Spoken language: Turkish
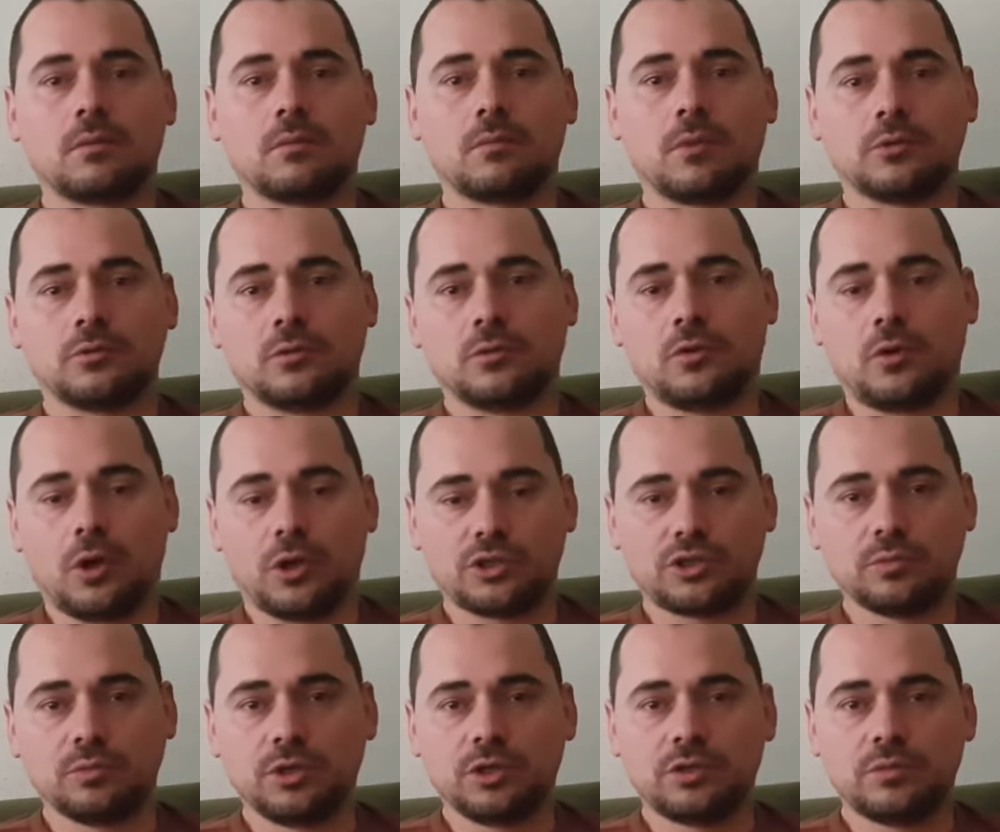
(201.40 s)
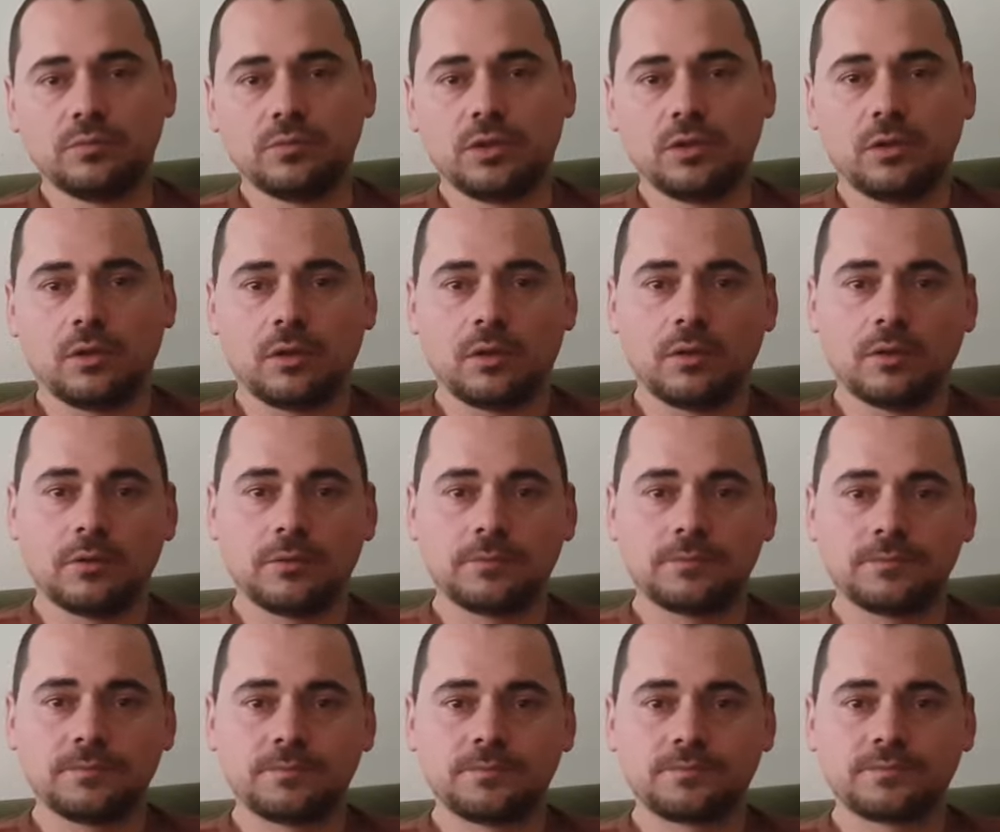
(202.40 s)
Ben dedi kaçtım gittim dedi.
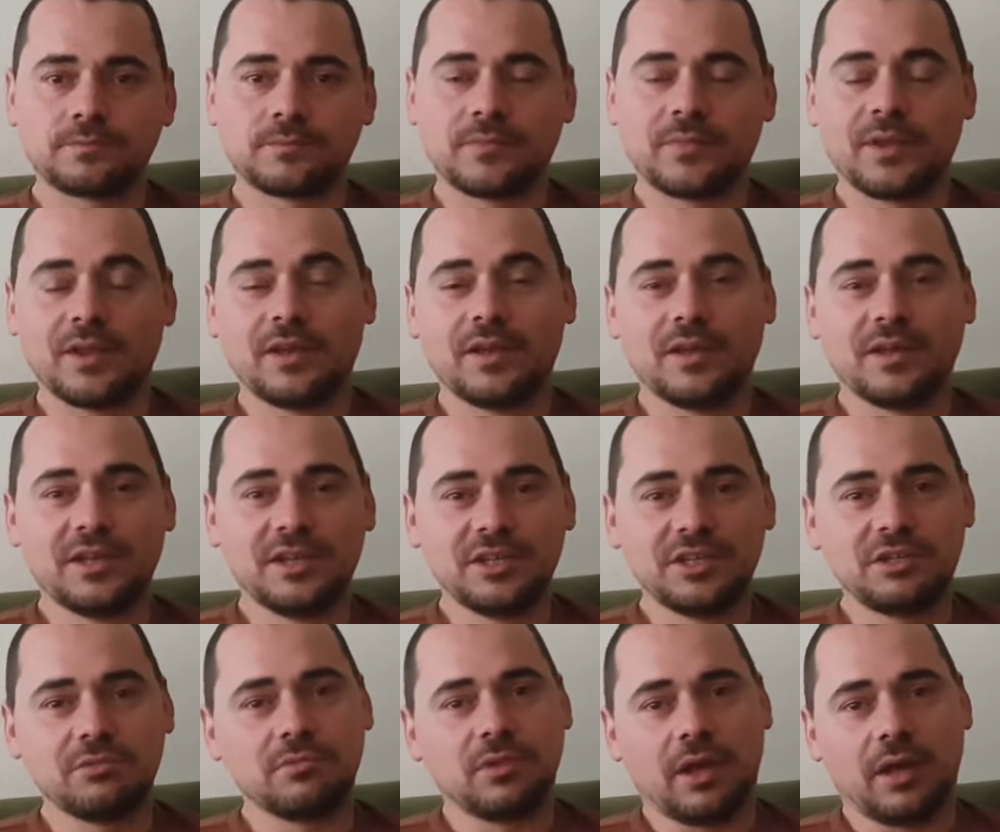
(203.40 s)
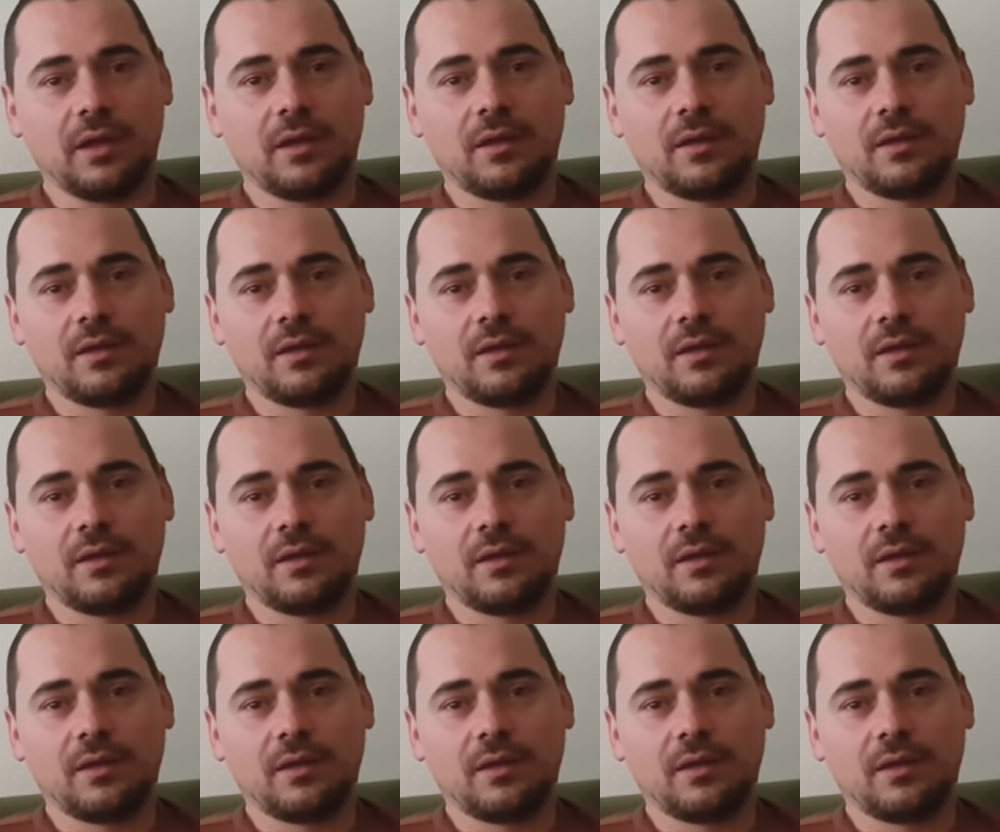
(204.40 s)
Şimdi